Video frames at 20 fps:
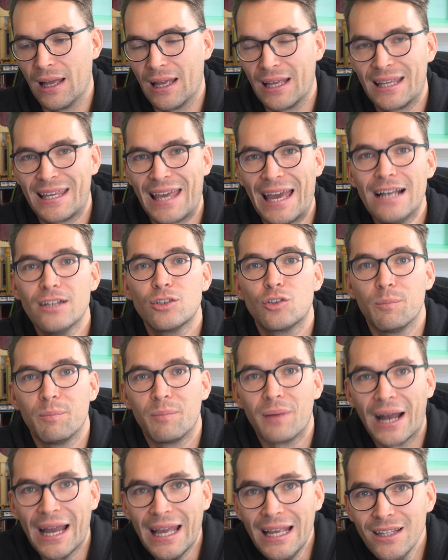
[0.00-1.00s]
Geld
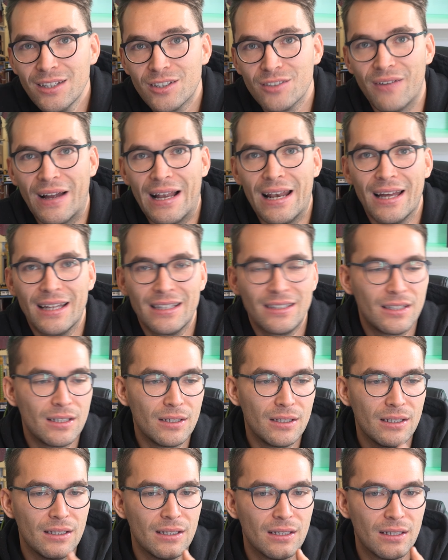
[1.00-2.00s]
bringt, weil
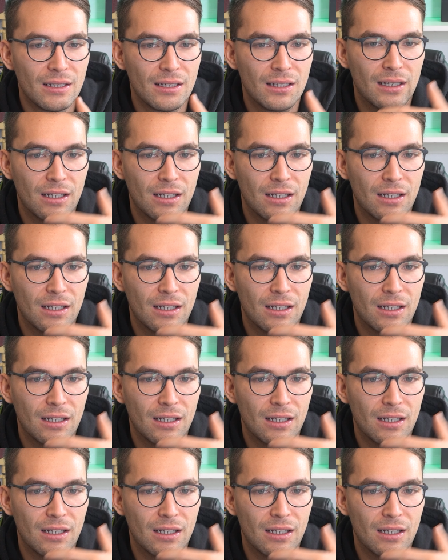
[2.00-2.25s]
die